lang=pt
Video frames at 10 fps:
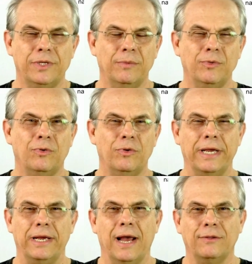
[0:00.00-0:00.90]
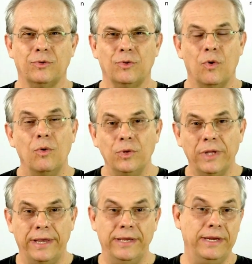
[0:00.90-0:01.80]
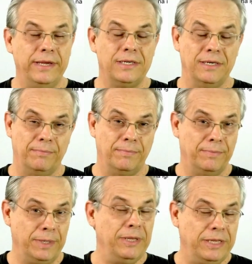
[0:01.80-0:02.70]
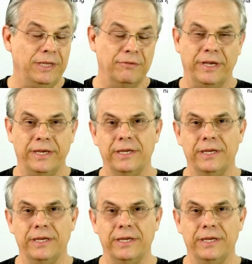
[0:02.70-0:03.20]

ou estamos congregados como na igreja primitiva,